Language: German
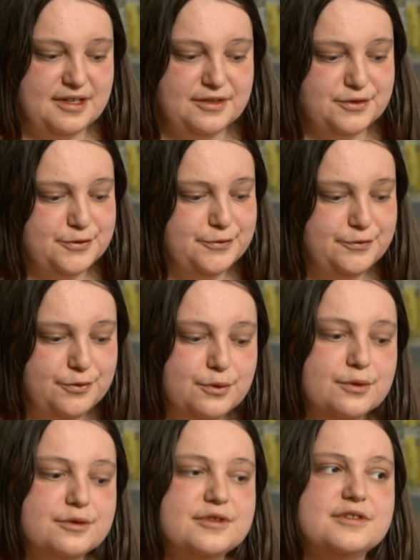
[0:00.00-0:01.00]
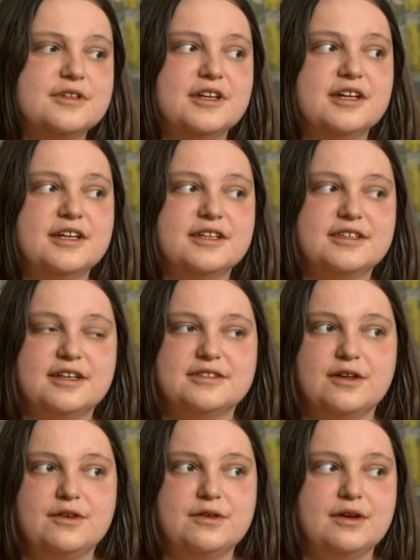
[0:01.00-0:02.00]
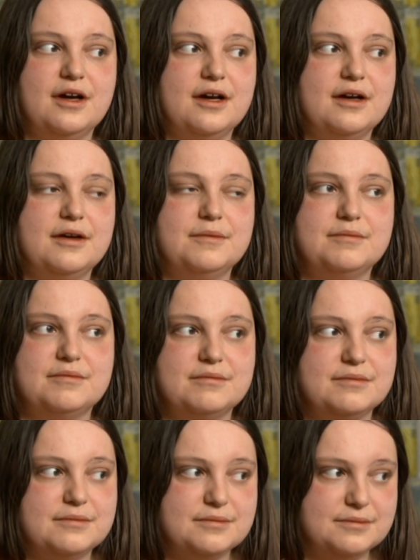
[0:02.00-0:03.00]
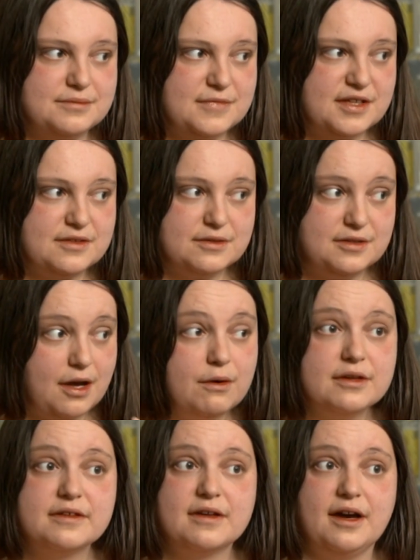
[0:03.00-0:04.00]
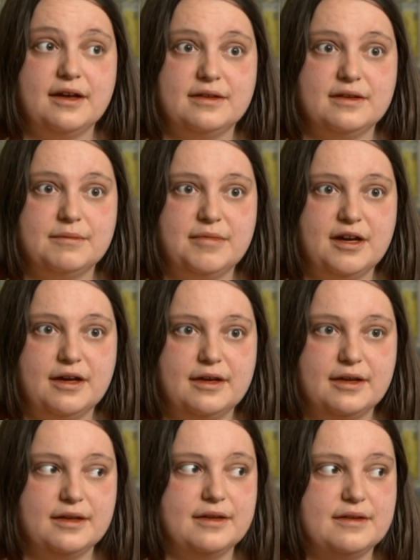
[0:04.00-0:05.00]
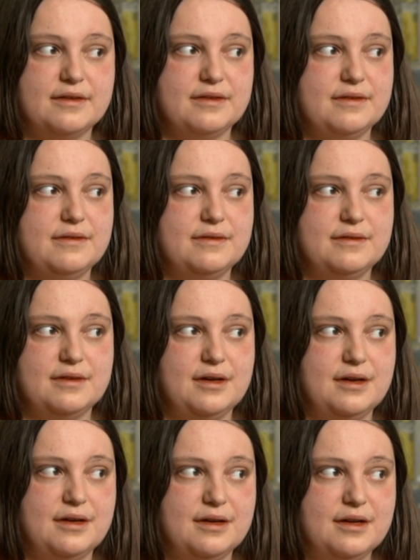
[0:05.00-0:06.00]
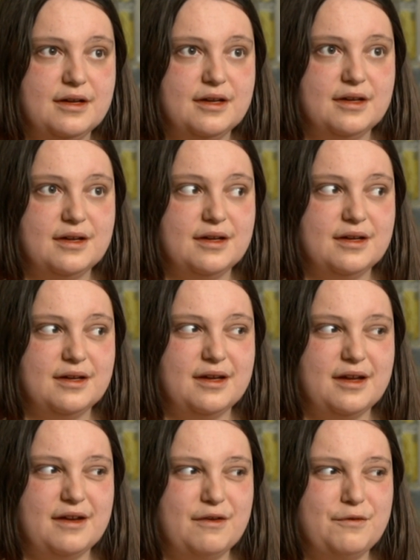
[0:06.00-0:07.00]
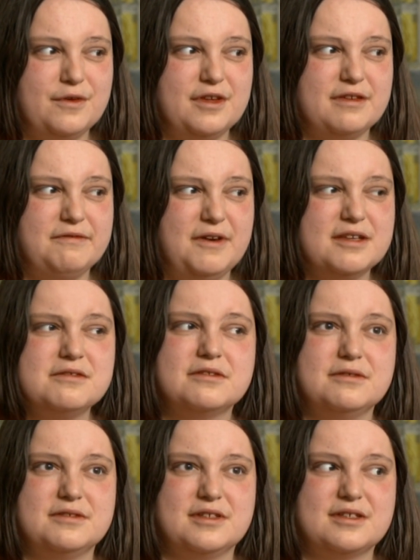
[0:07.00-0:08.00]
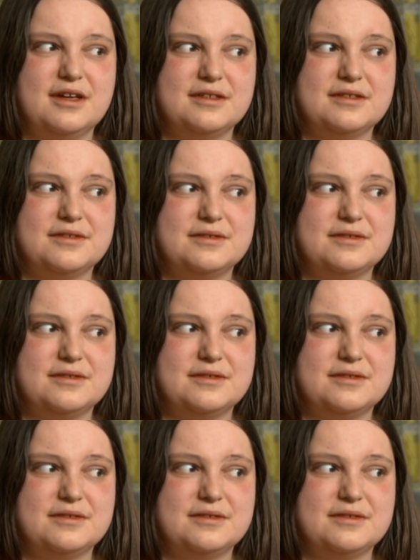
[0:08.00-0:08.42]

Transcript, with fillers: Da ist Wut, da ist auch, ähm, da ist auch Traurigkeit dabei, da ist äh, auch wirklich Fassungslosigkeit.